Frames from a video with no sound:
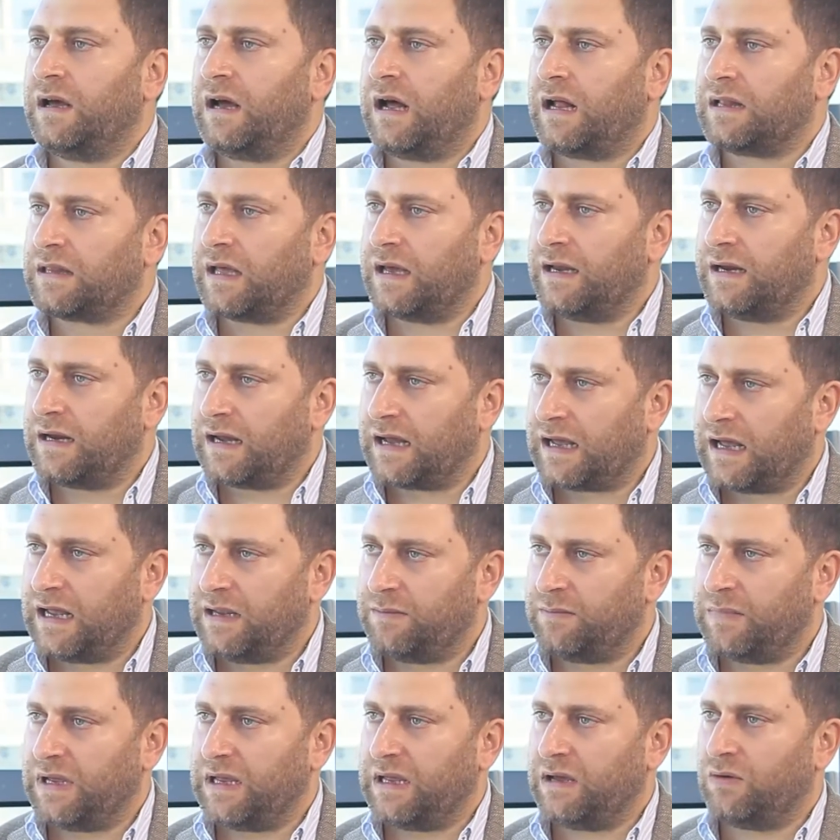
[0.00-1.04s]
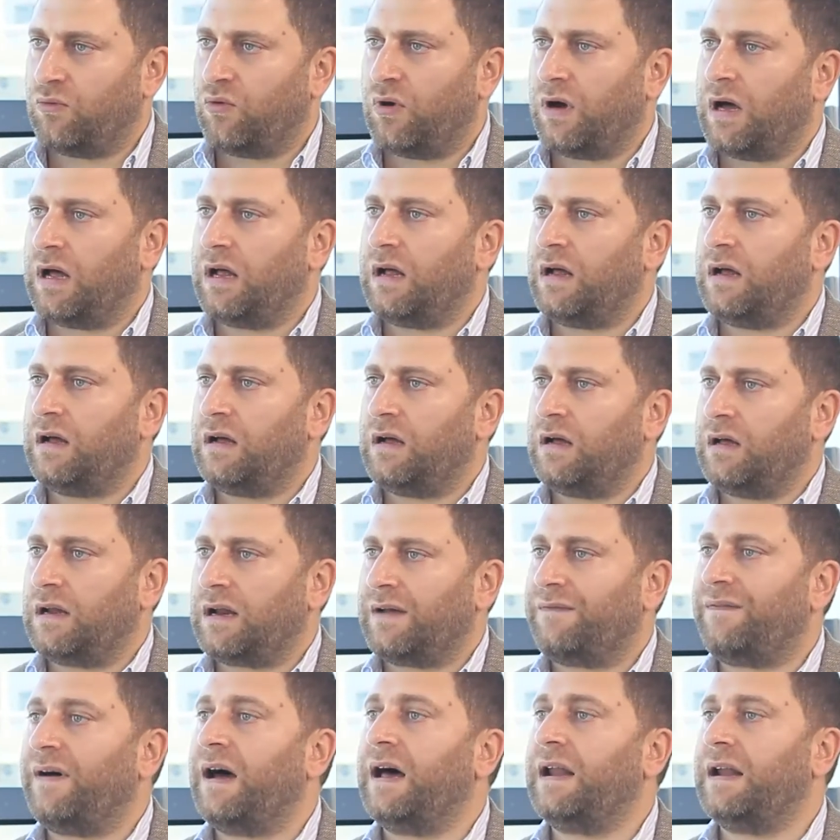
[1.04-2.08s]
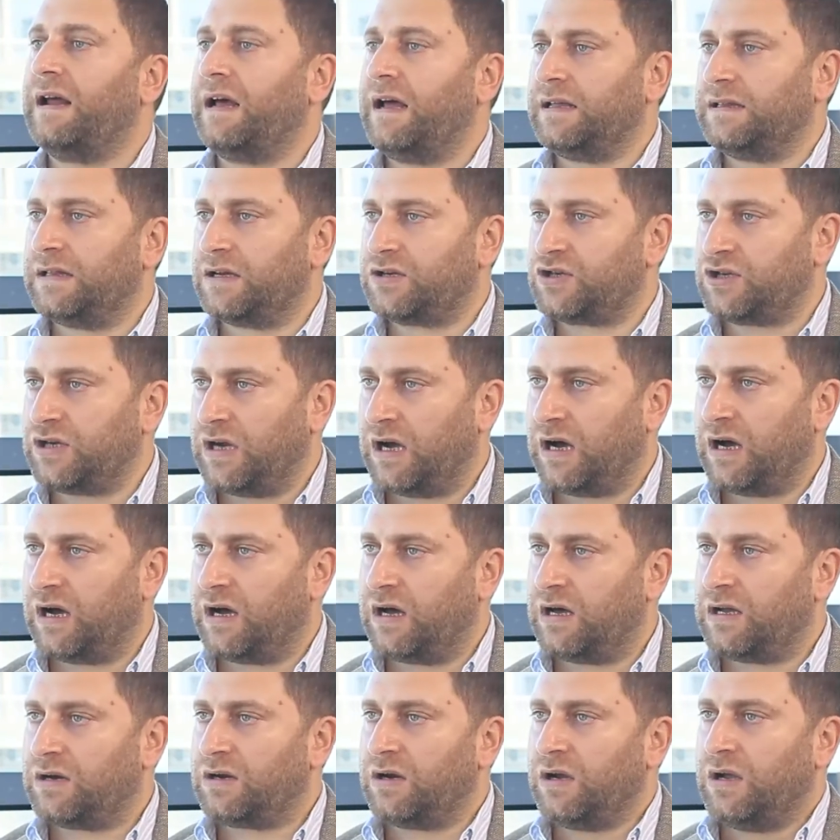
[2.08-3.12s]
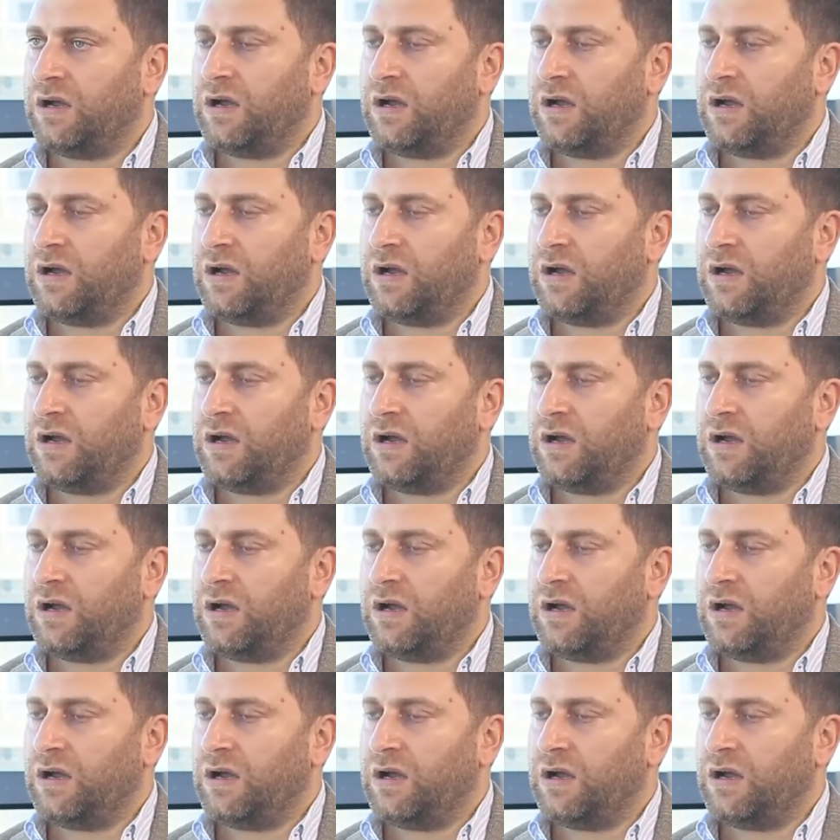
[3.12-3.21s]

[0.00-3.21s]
حطينا خيمه ورفعنا هيدا الشعار